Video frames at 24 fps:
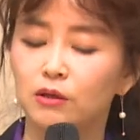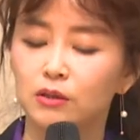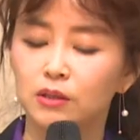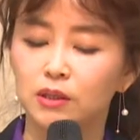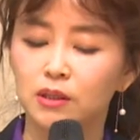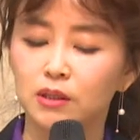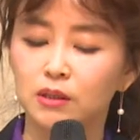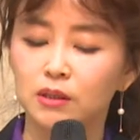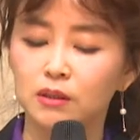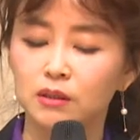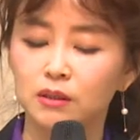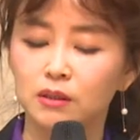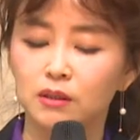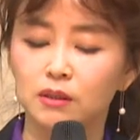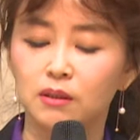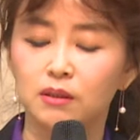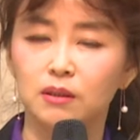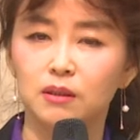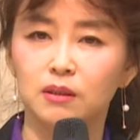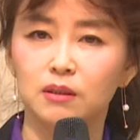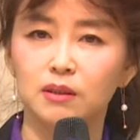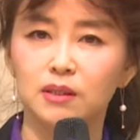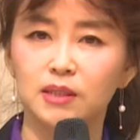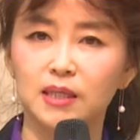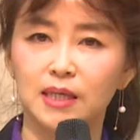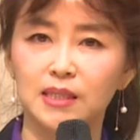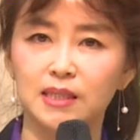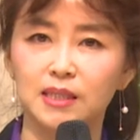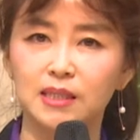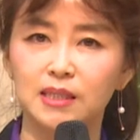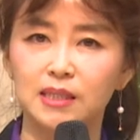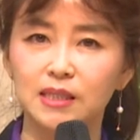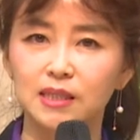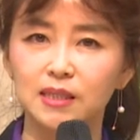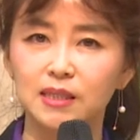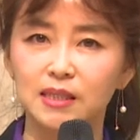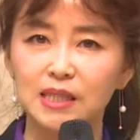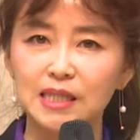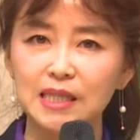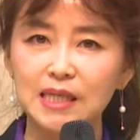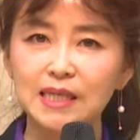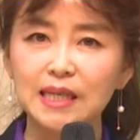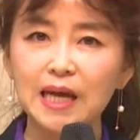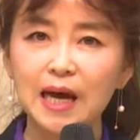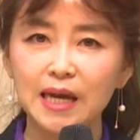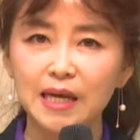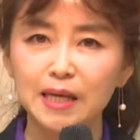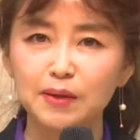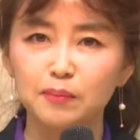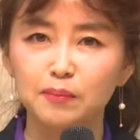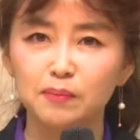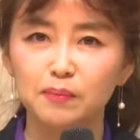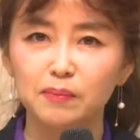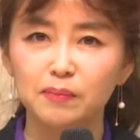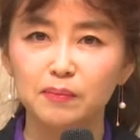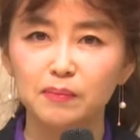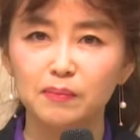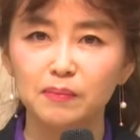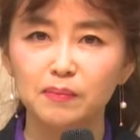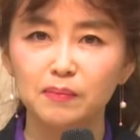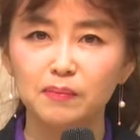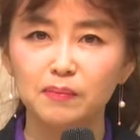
것은 사실은 그 기다림,